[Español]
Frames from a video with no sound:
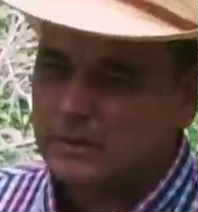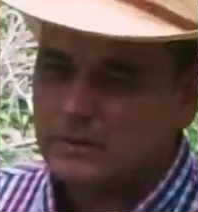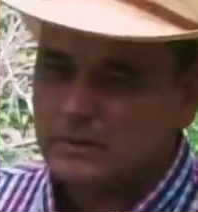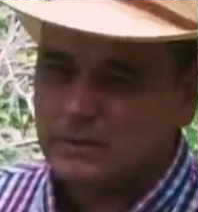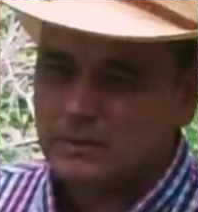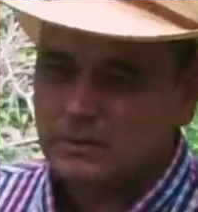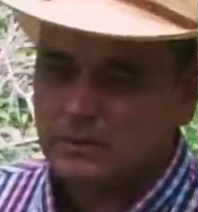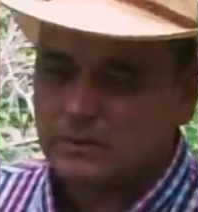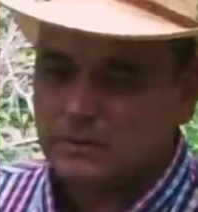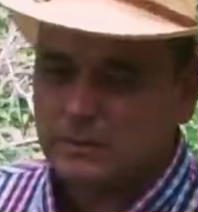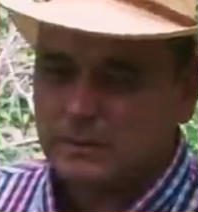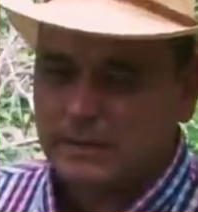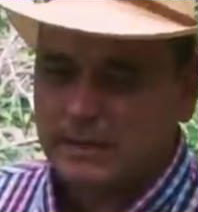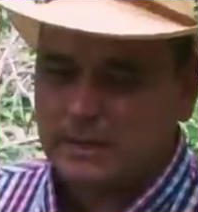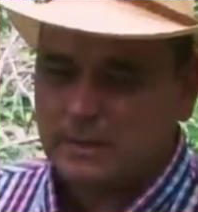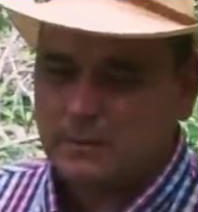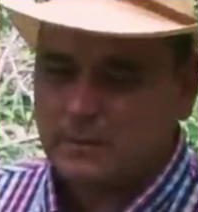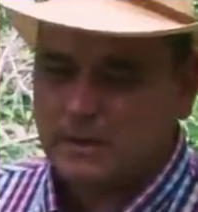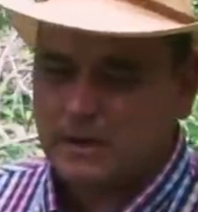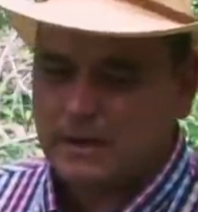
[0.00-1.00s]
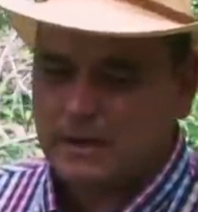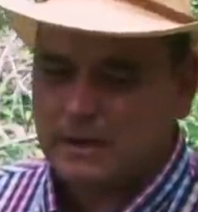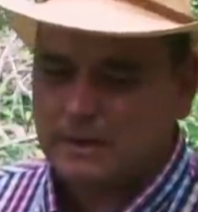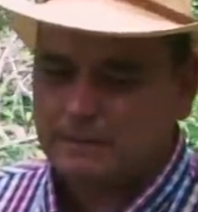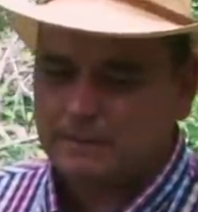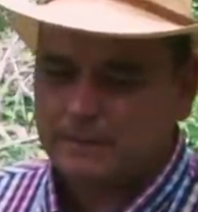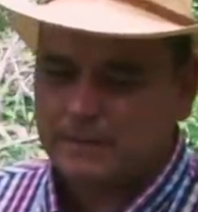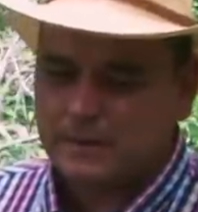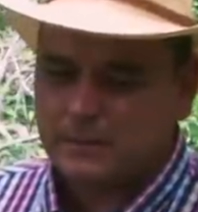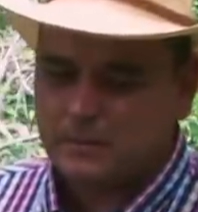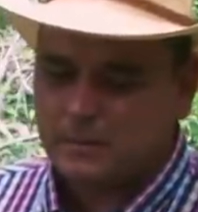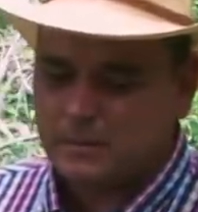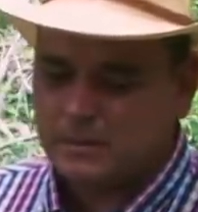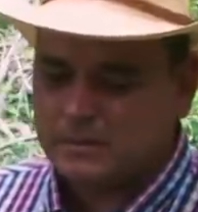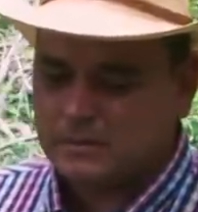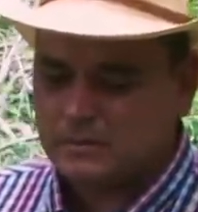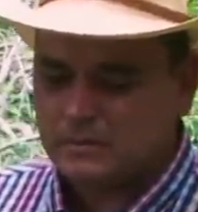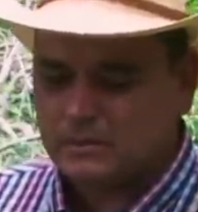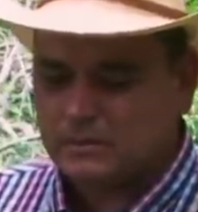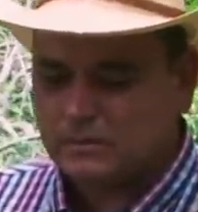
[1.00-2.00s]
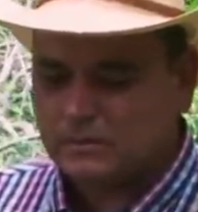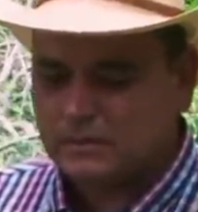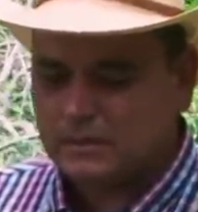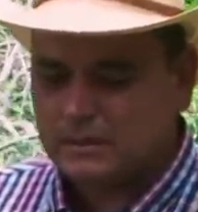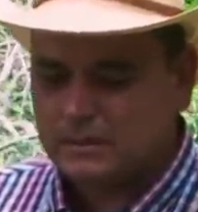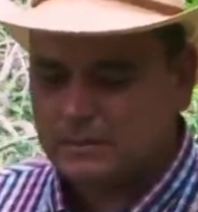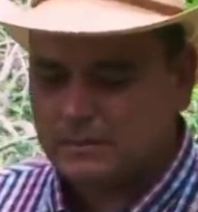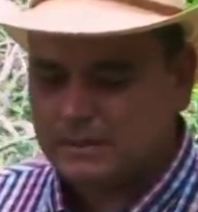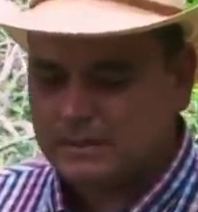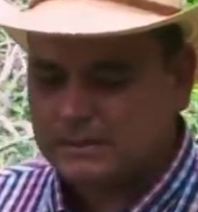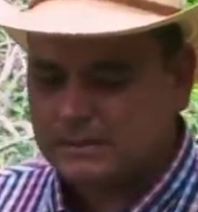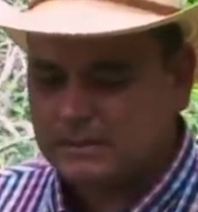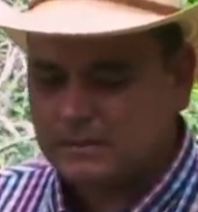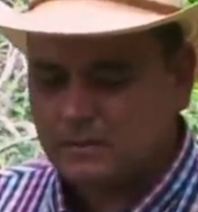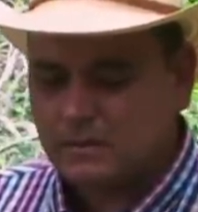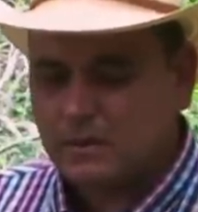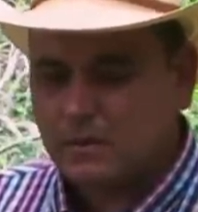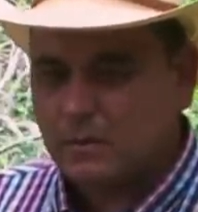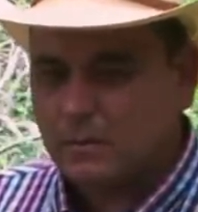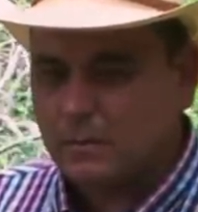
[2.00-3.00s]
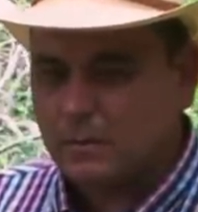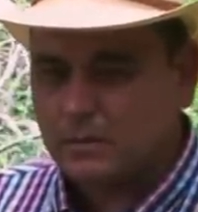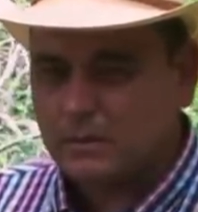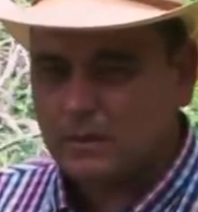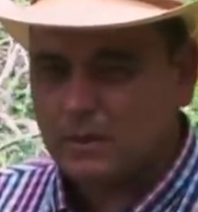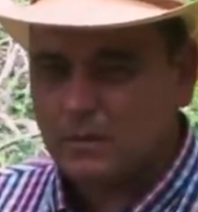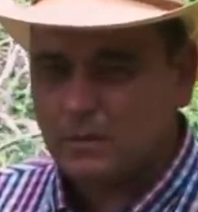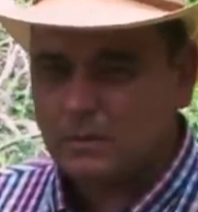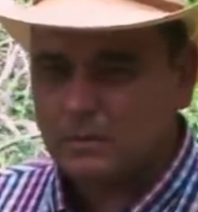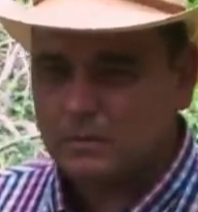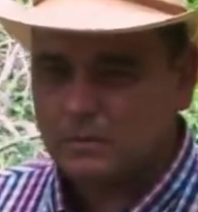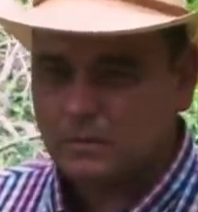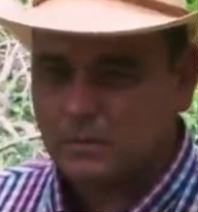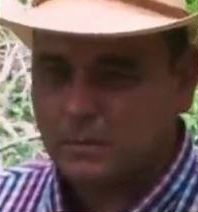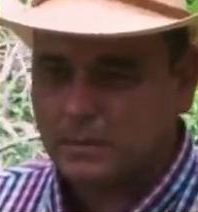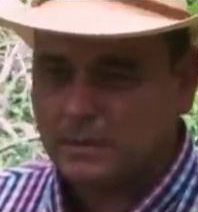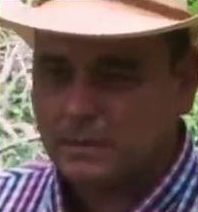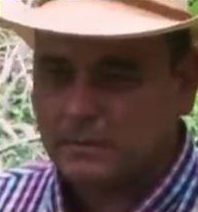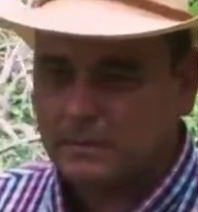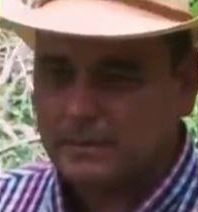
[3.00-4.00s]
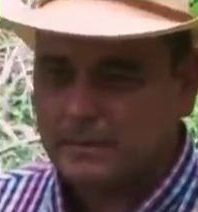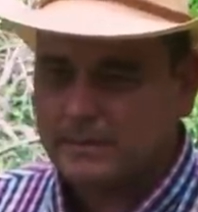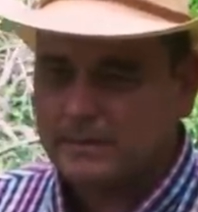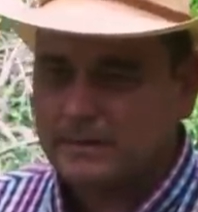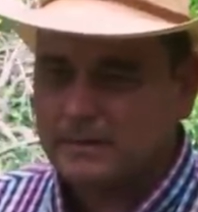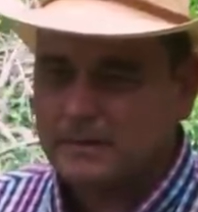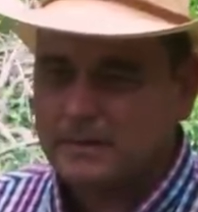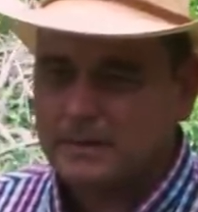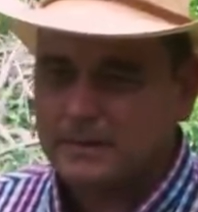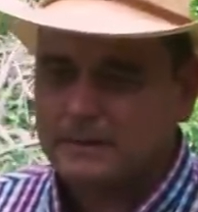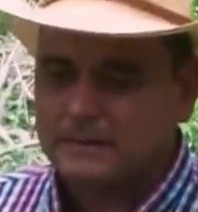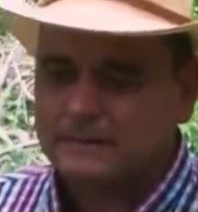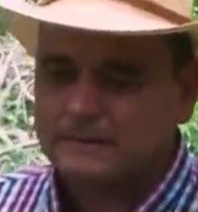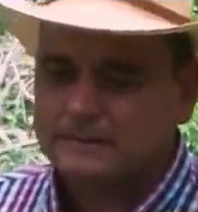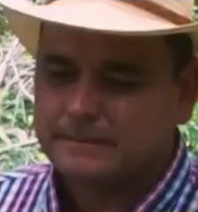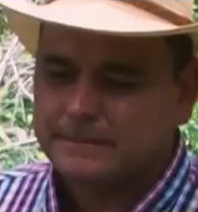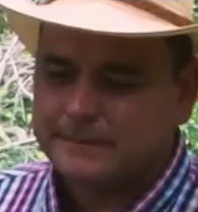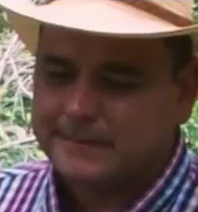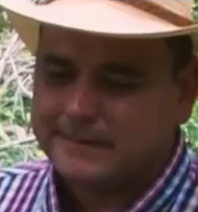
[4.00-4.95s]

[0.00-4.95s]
de ordeño que nosotros manejamos acá, hemos visto que son animales que se nos han comportado supremamente bien.